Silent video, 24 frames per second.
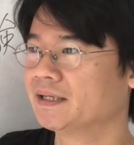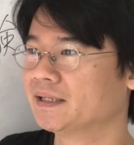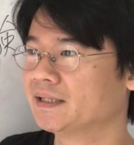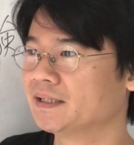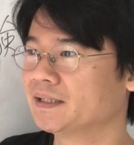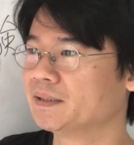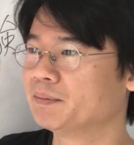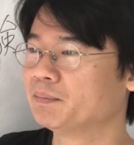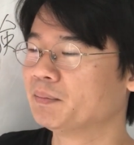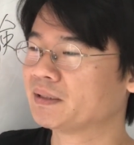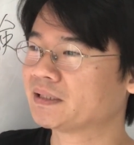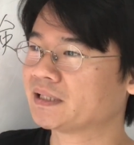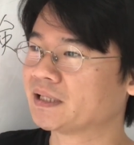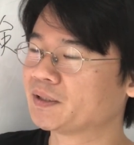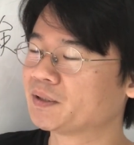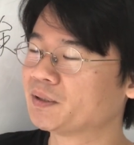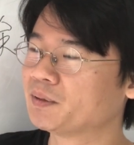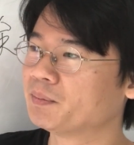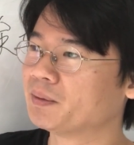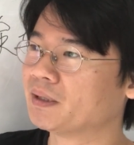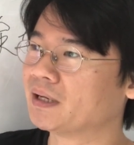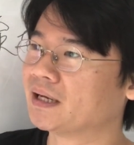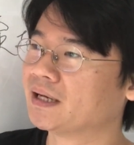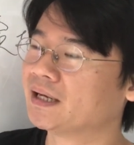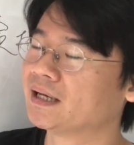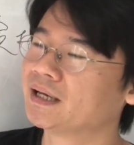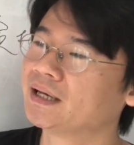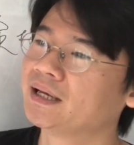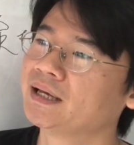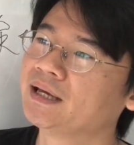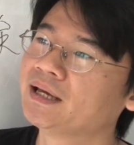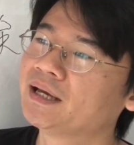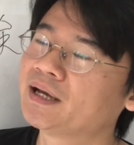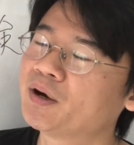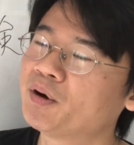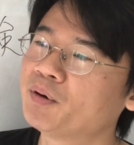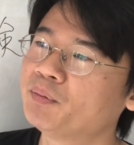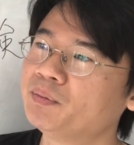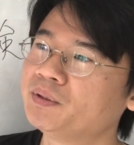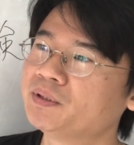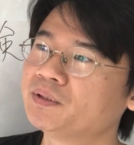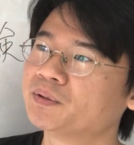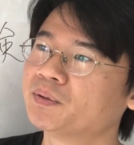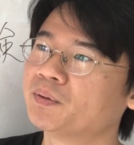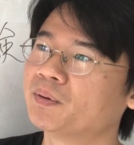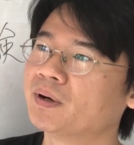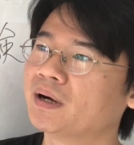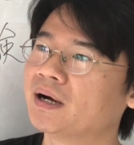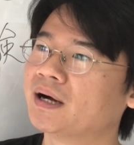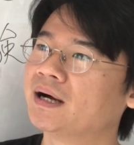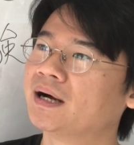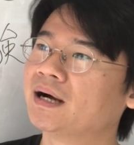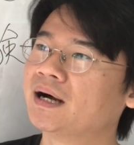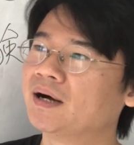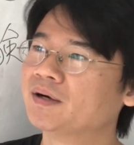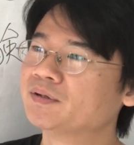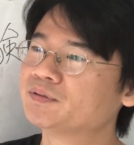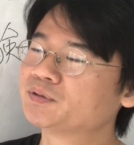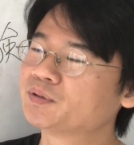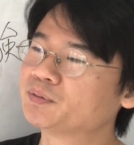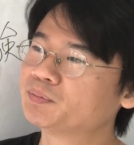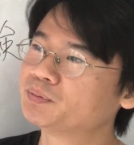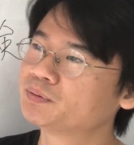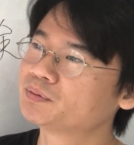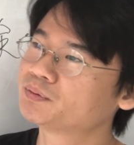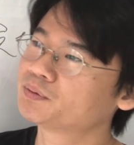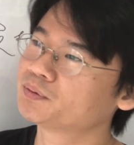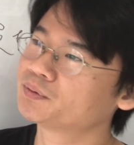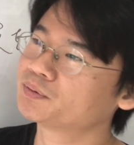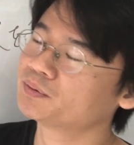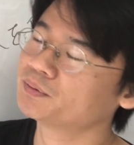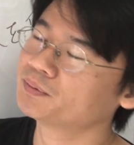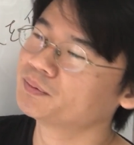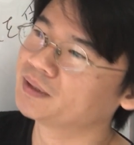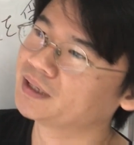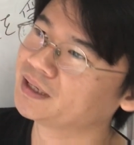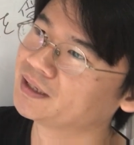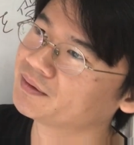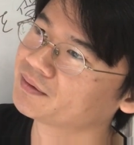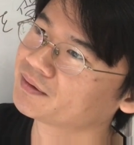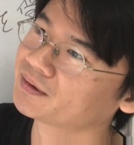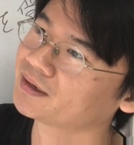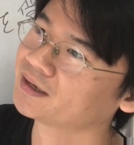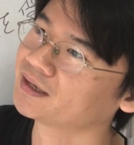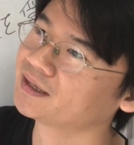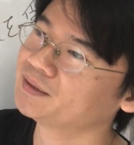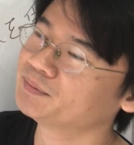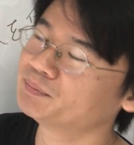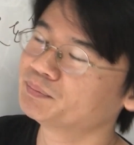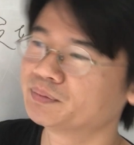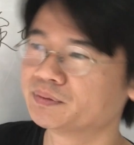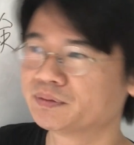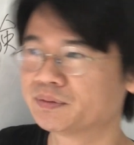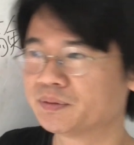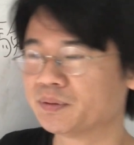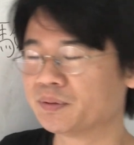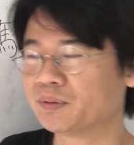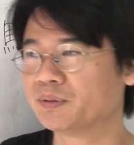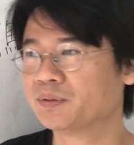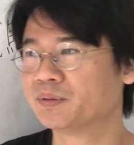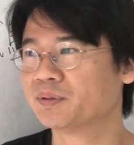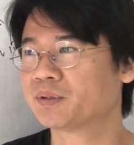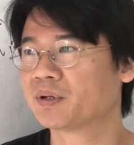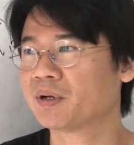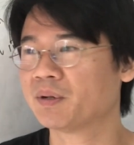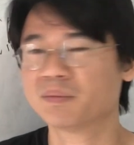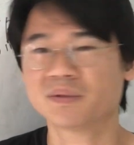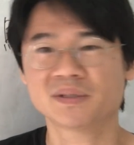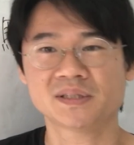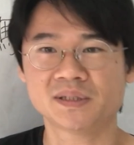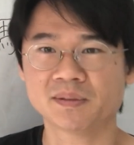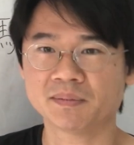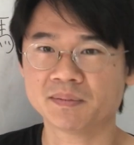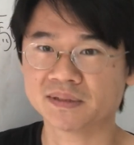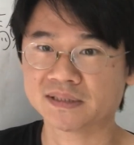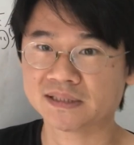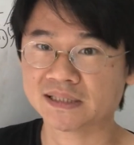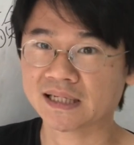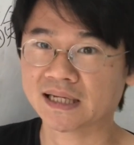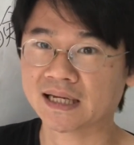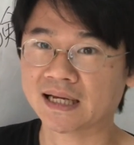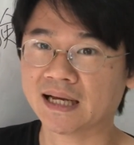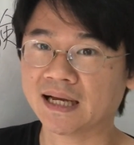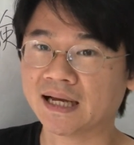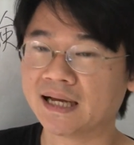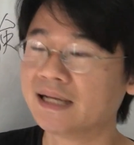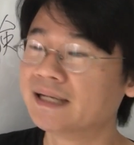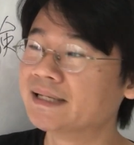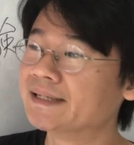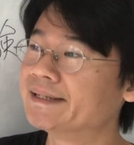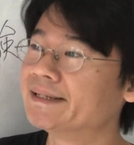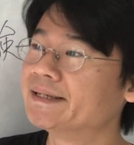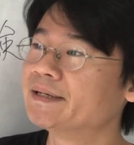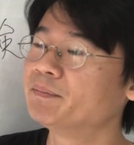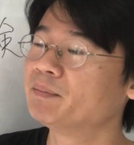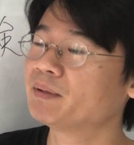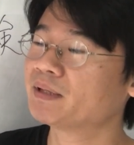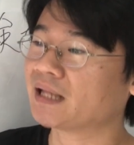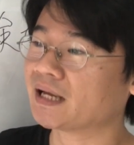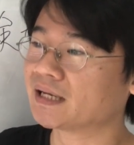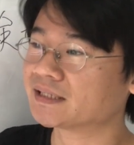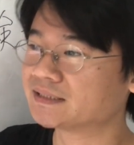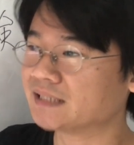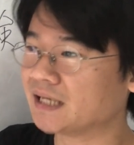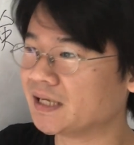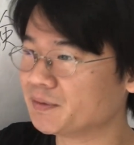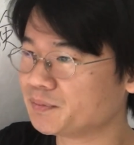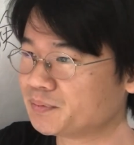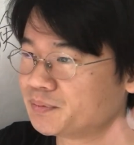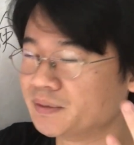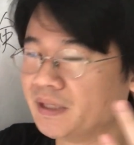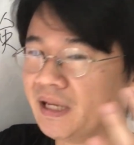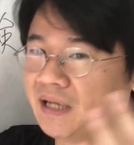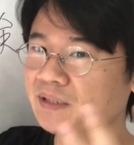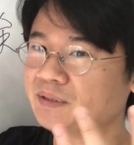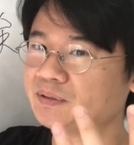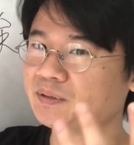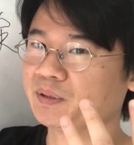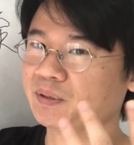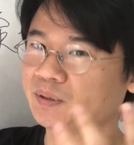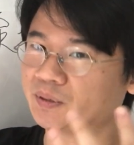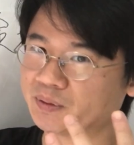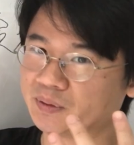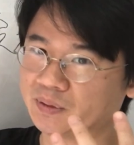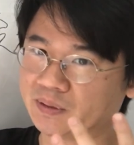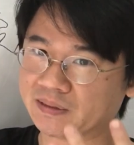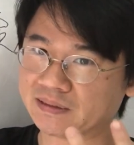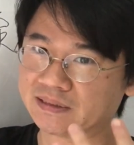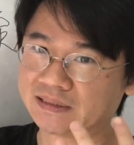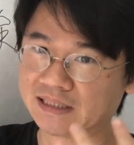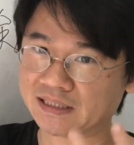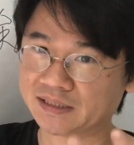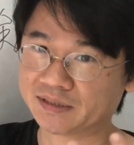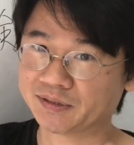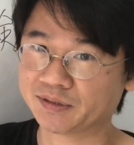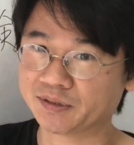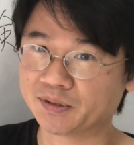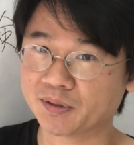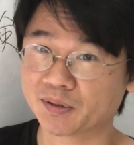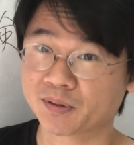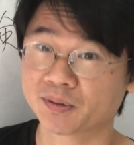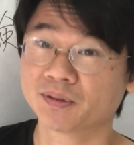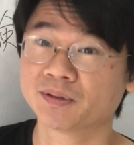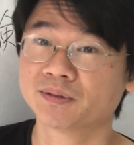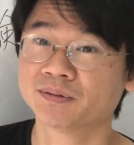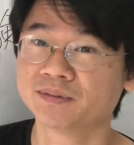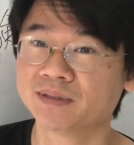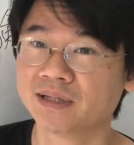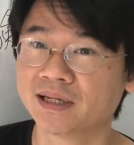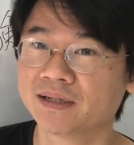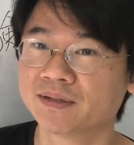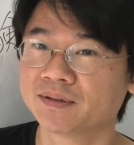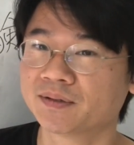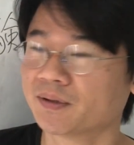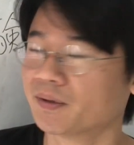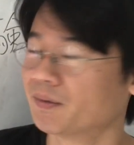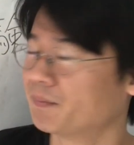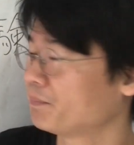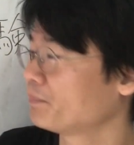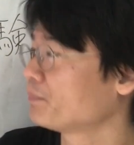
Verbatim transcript: うん、まあ、例えば、映画を見るのはアウトプットと言わないのかな、インプットというのかもしれませんが、まあ、たくさん触れるということですね。中国に触れると。